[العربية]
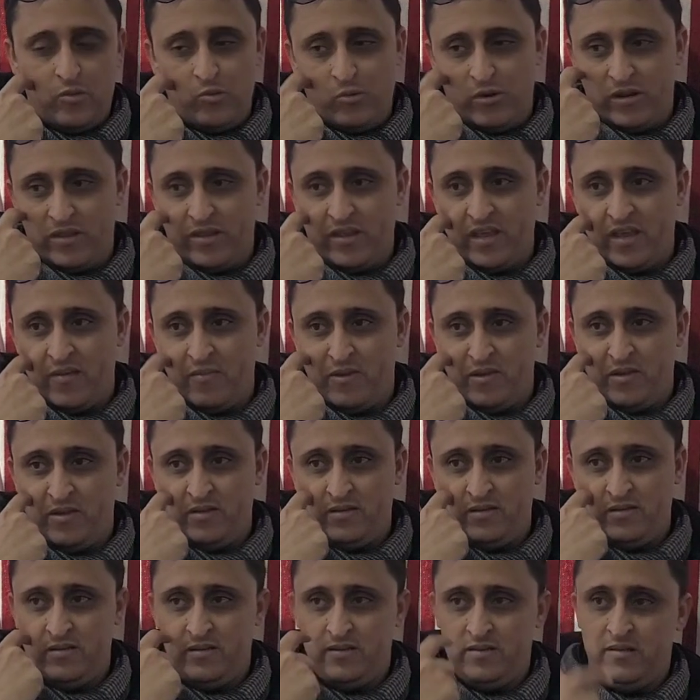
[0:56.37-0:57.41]
ثور كامل
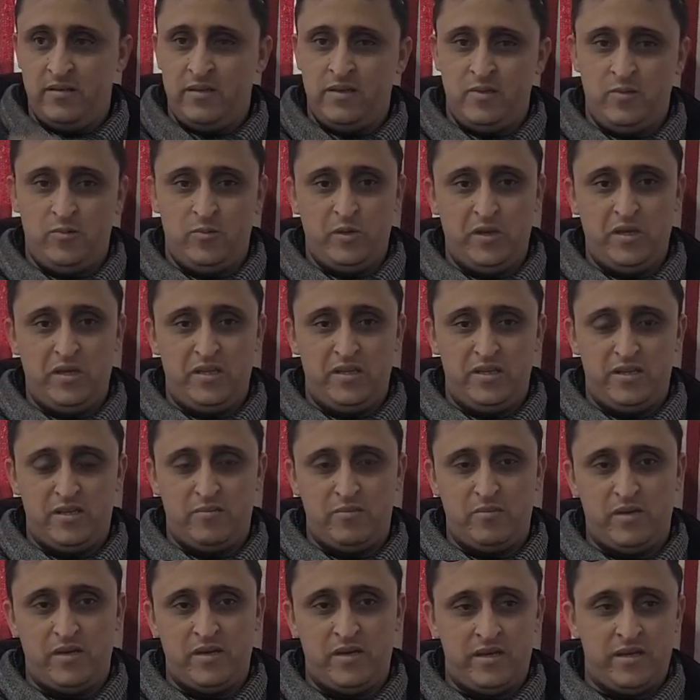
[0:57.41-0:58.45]

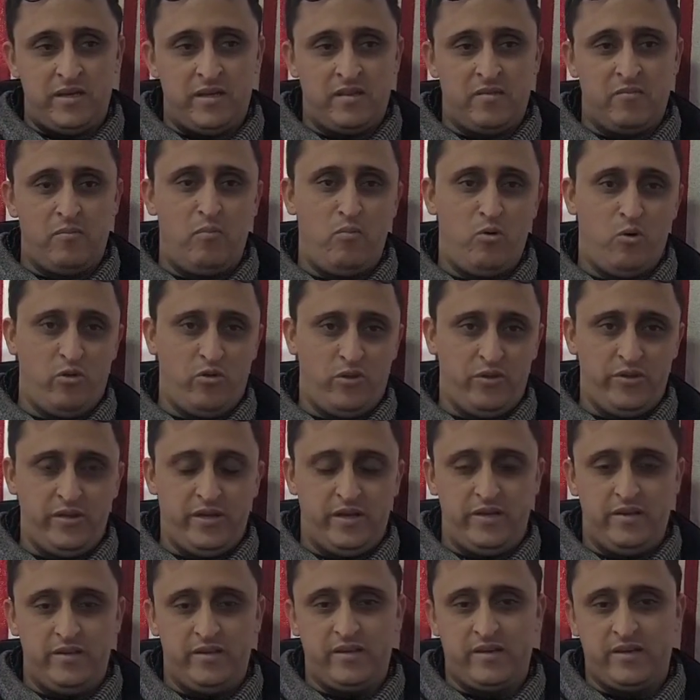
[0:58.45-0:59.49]
وانما ثموث
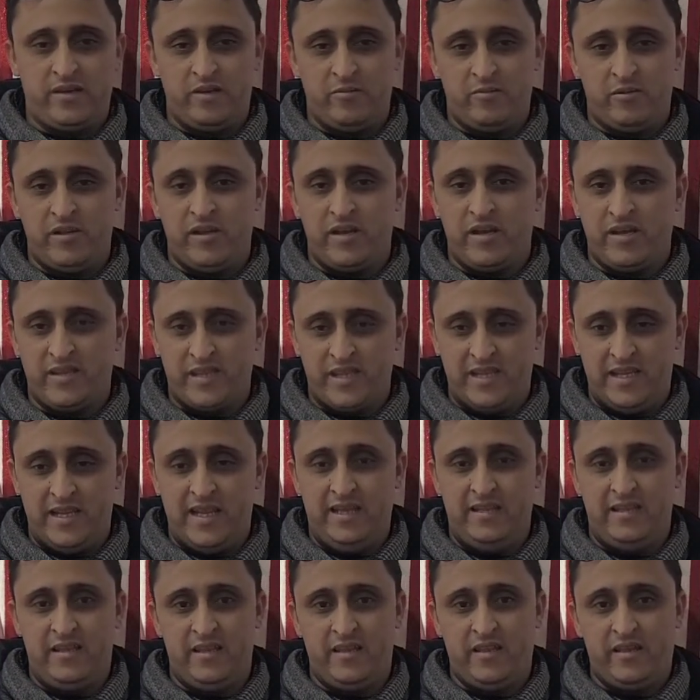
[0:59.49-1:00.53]
يعني تقريبا قد قال
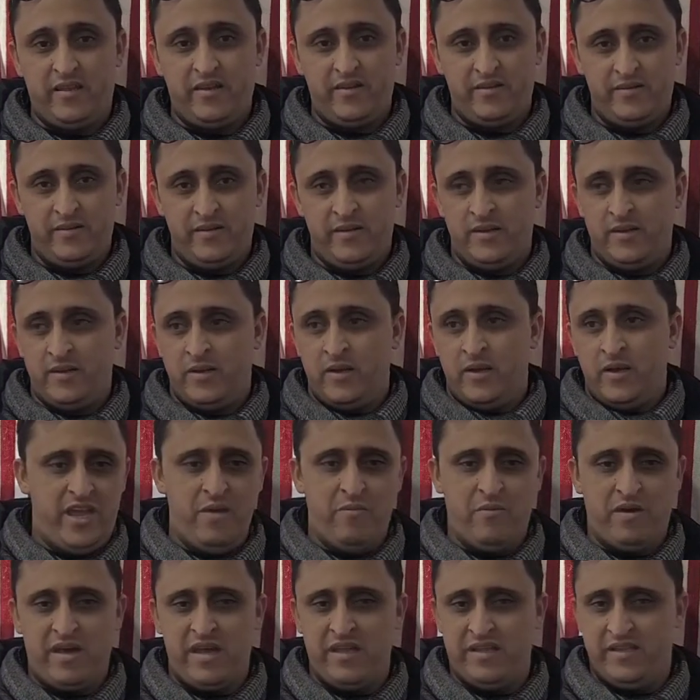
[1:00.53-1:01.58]
احتضار
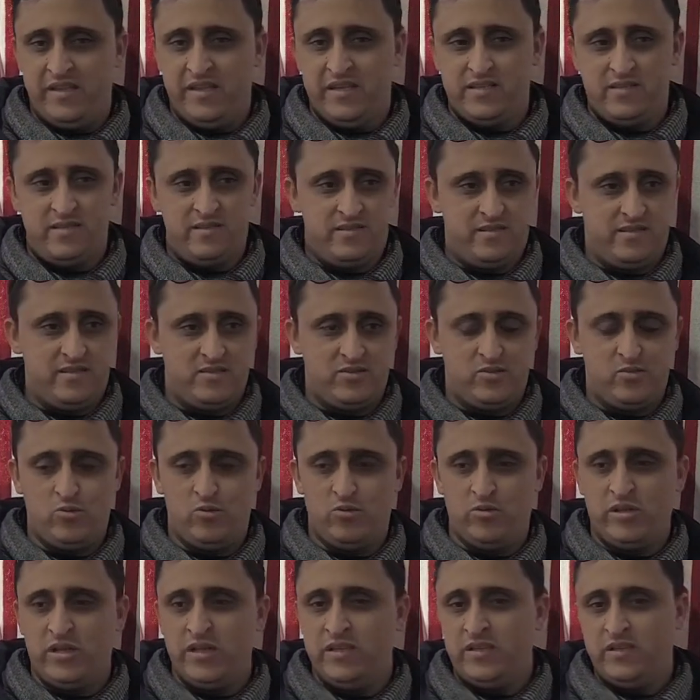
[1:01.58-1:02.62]
دعم قد يسزي
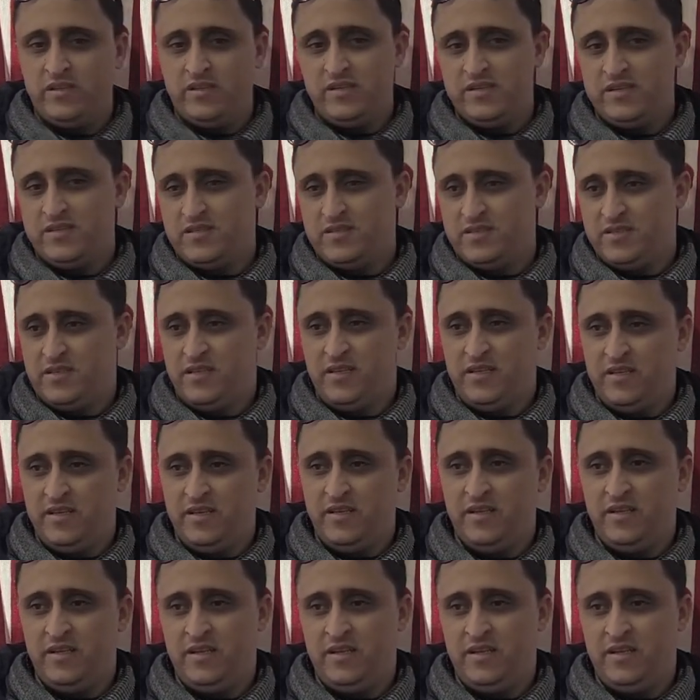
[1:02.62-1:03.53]
السلطات ديال